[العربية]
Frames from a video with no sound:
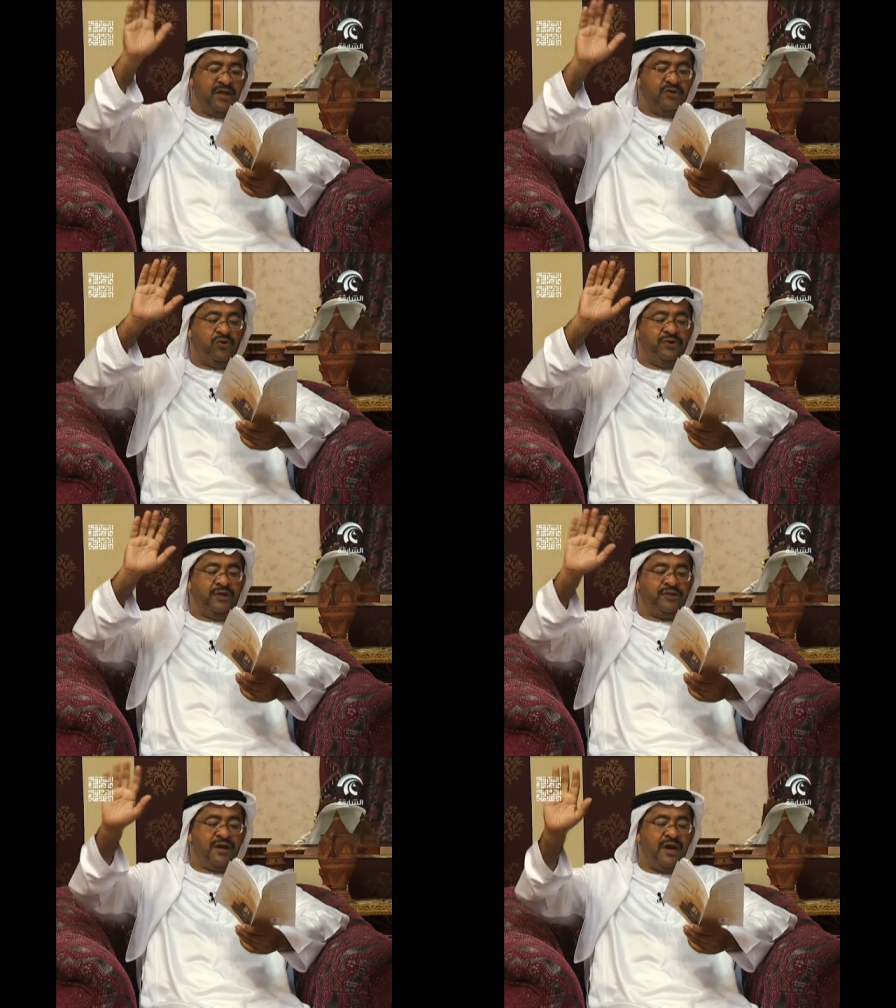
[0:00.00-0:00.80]
تحيي
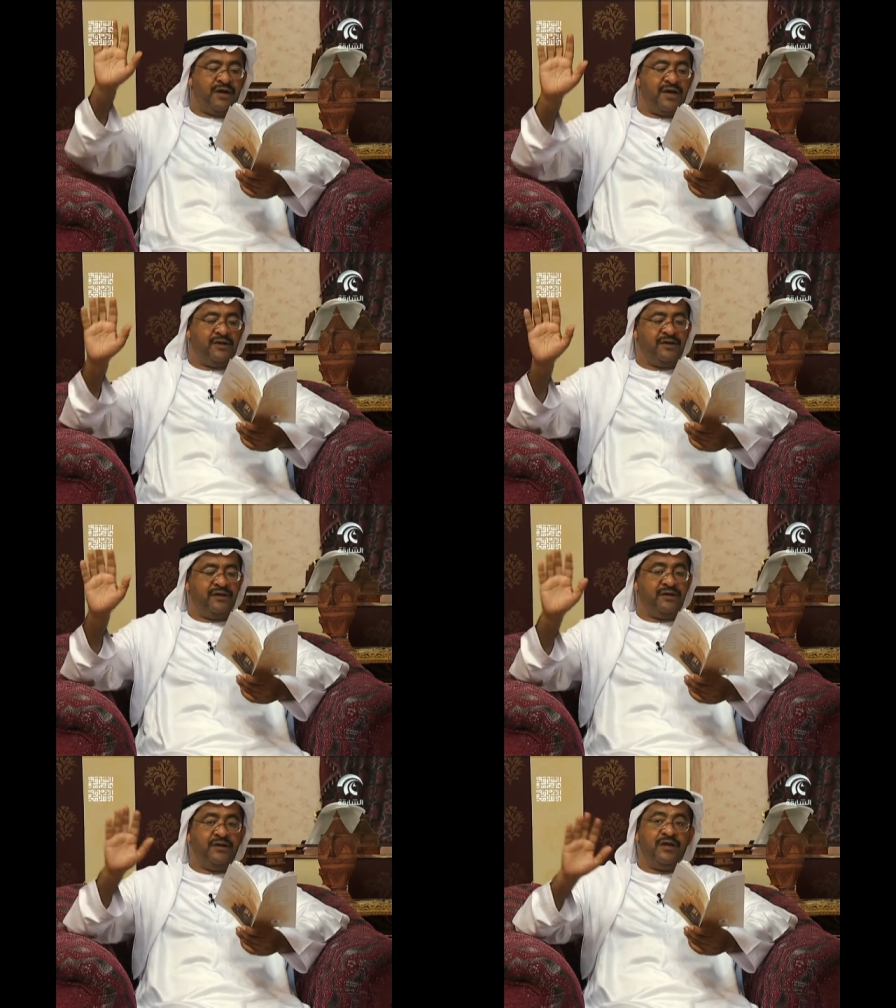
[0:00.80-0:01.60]
احتراقا
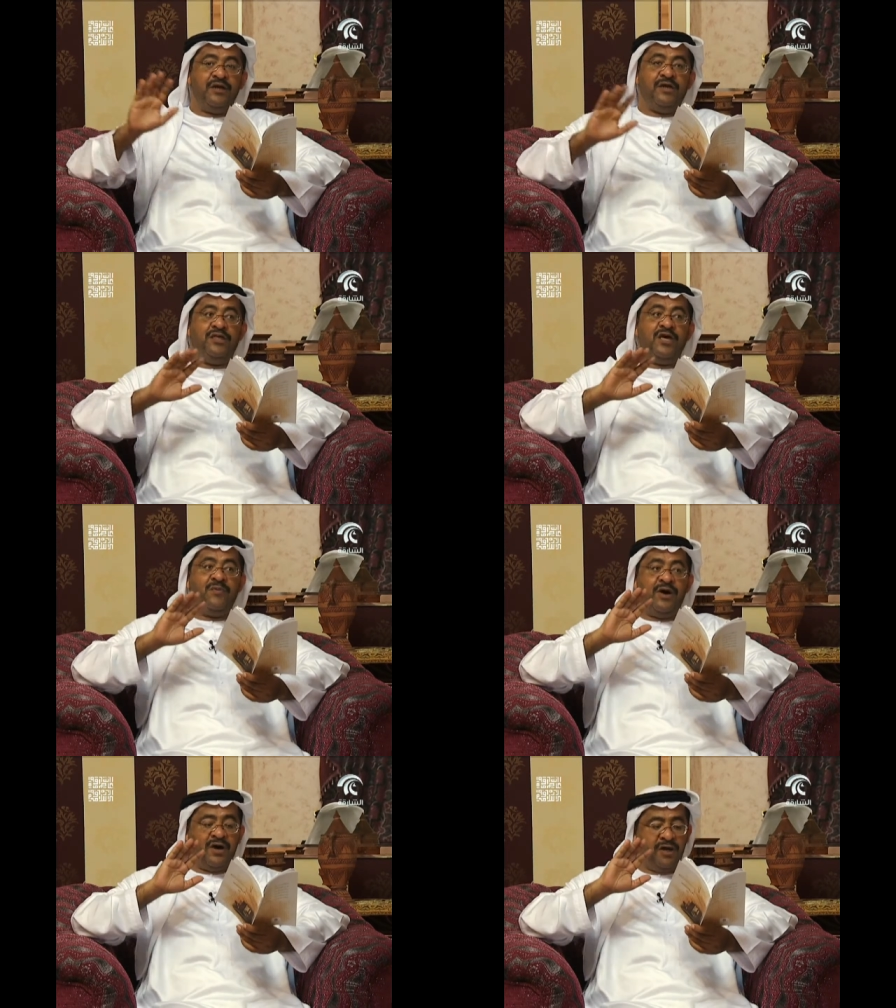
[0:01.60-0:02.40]
إذا
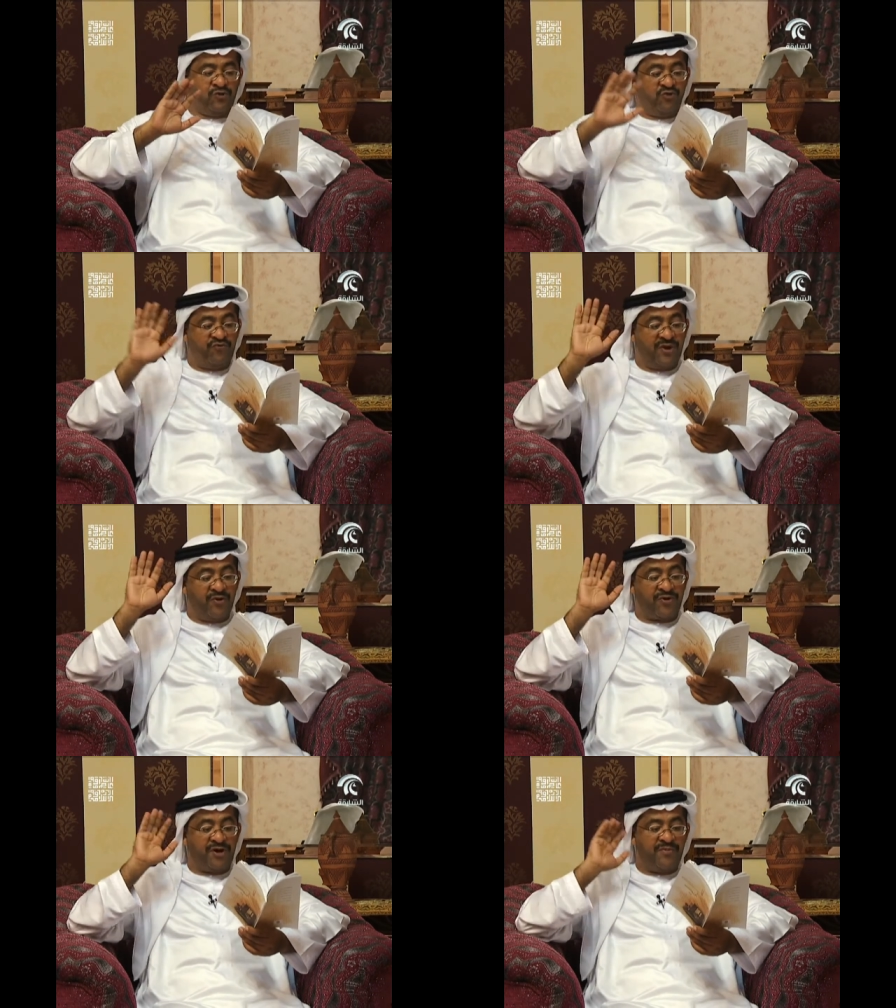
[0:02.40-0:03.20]
ما تدفن
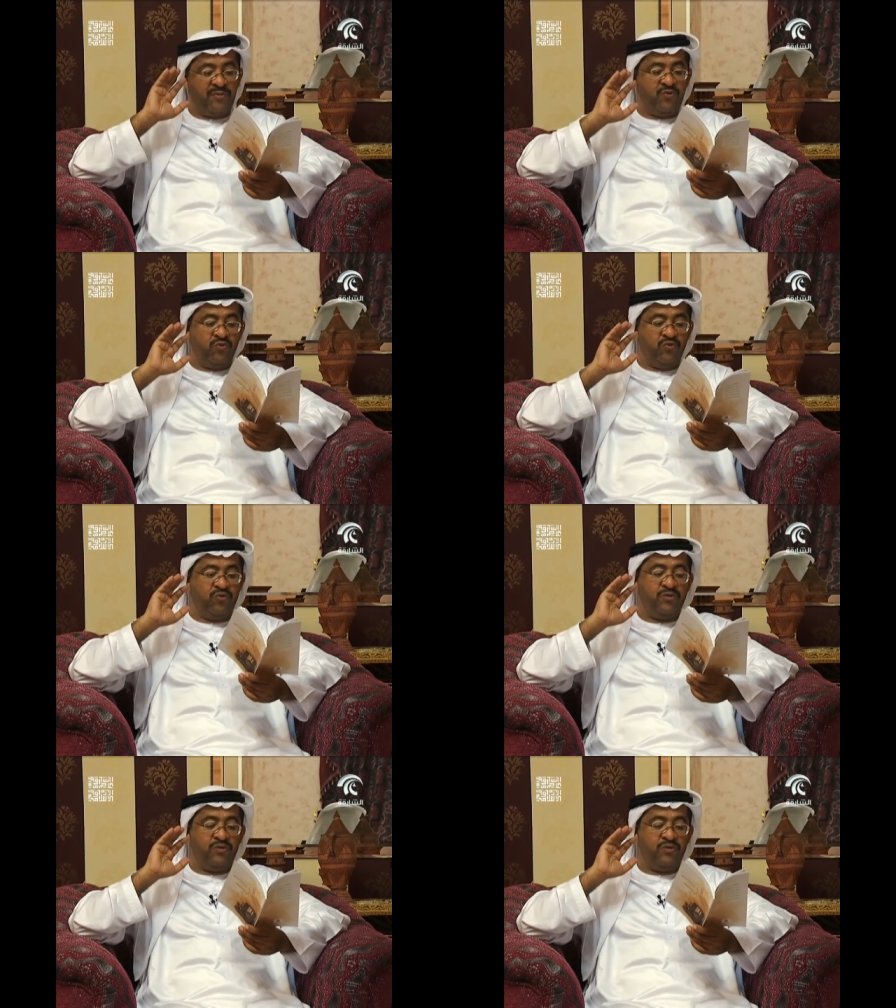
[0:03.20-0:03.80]
الرمم